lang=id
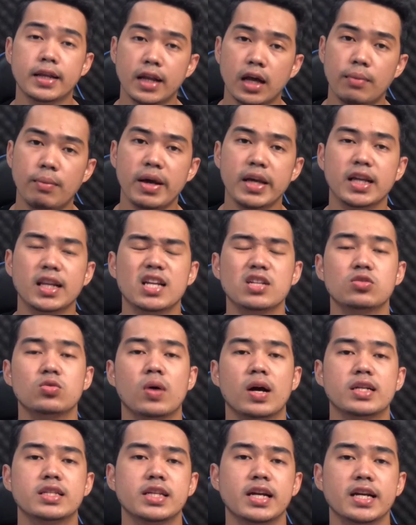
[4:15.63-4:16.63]
Nah, baik langsung
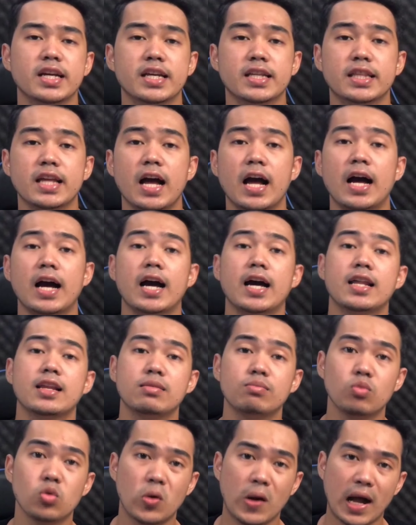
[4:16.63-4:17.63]
aja kita akan